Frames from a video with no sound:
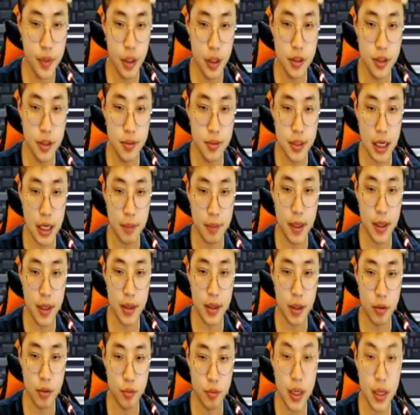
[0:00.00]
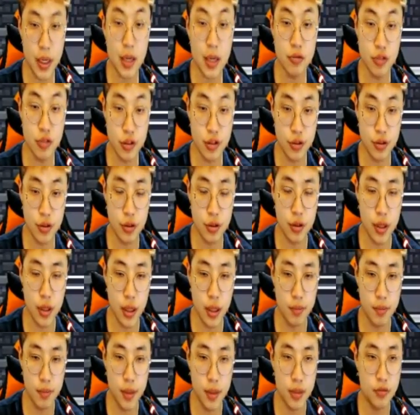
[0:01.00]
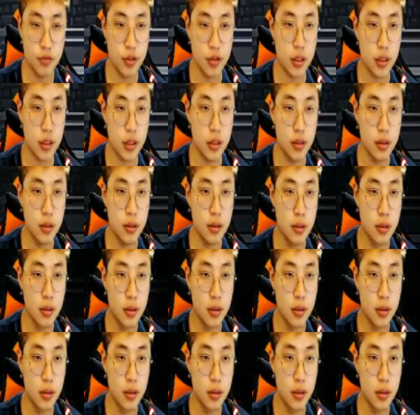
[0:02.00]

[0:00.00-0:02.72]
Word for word: 열심히 잘 피한다고 피할 수 있어 근데? 피할 수 있기는?